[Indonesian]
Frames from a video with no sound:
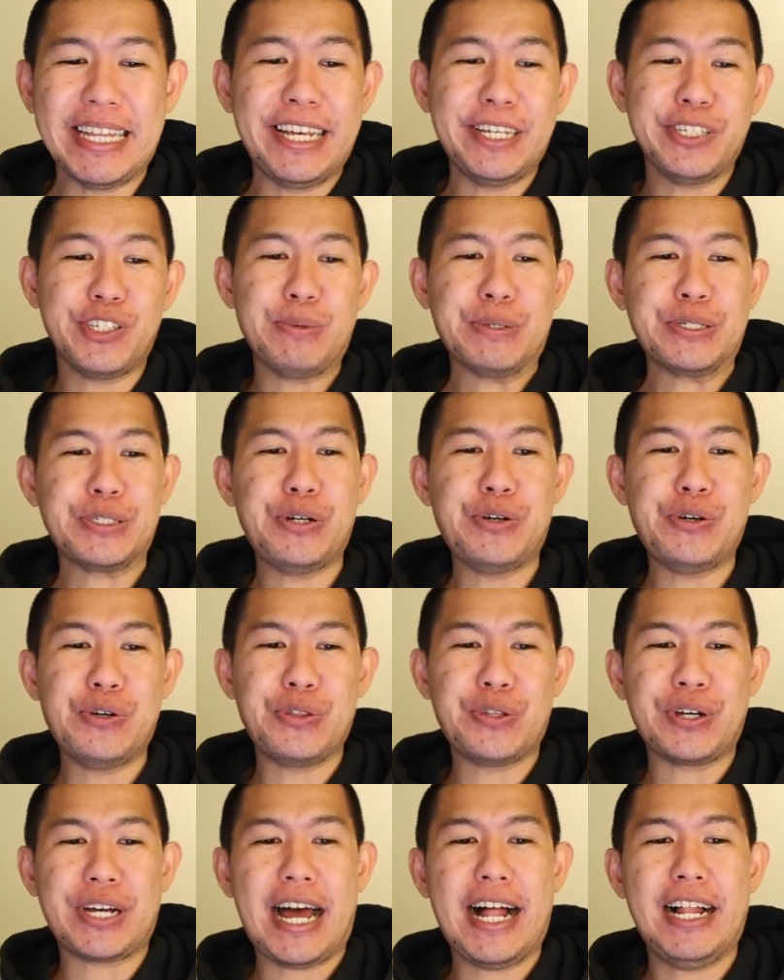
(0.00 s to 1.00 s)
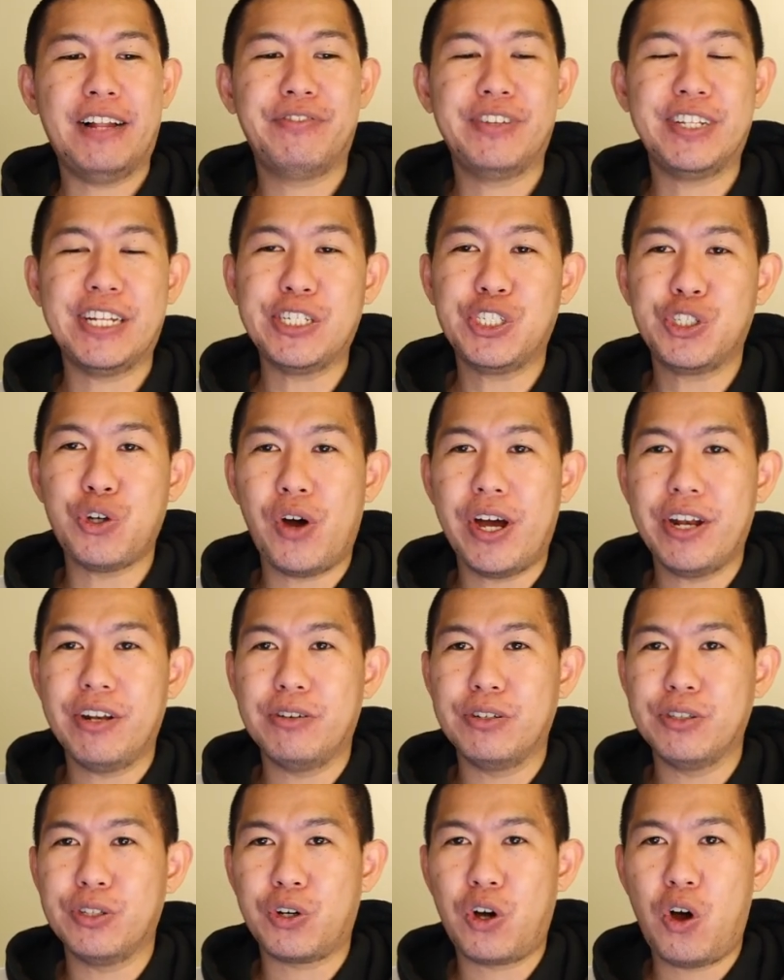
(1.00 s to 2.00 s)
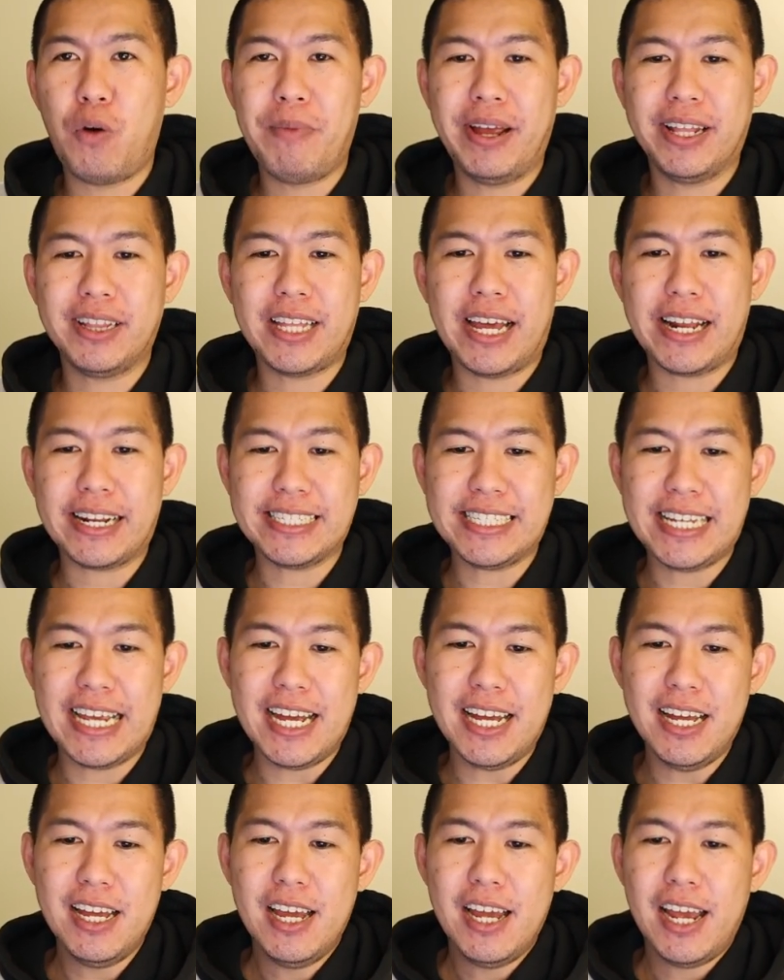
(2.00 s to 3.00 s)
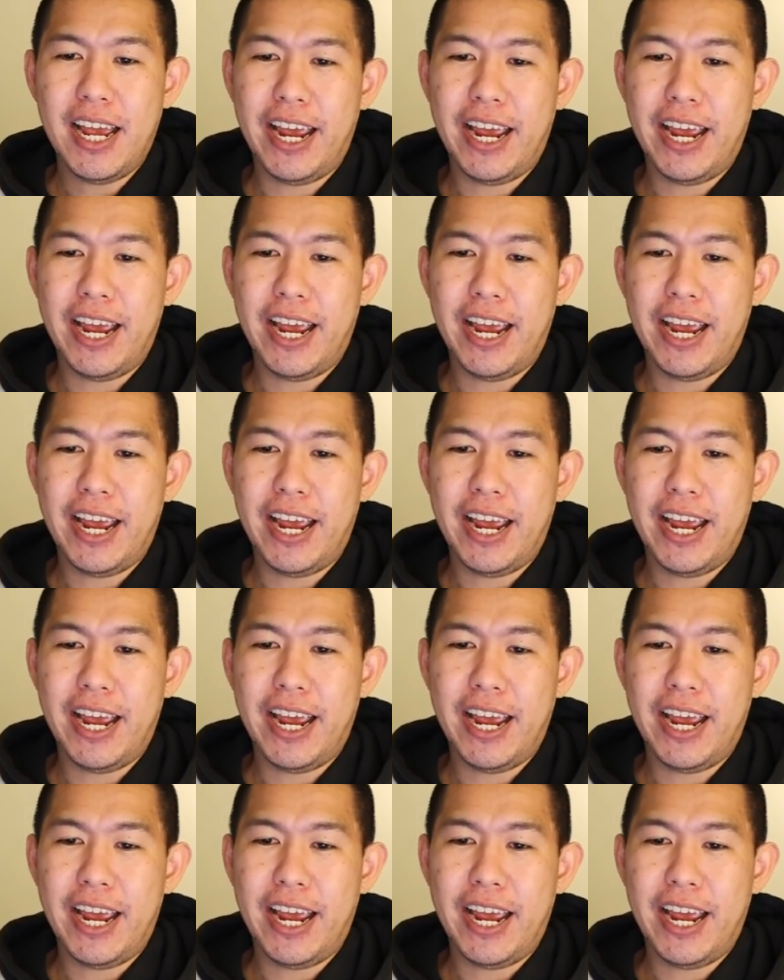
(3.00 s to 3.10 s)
thank you so much though untuk Calvin dan John untuk komentarnya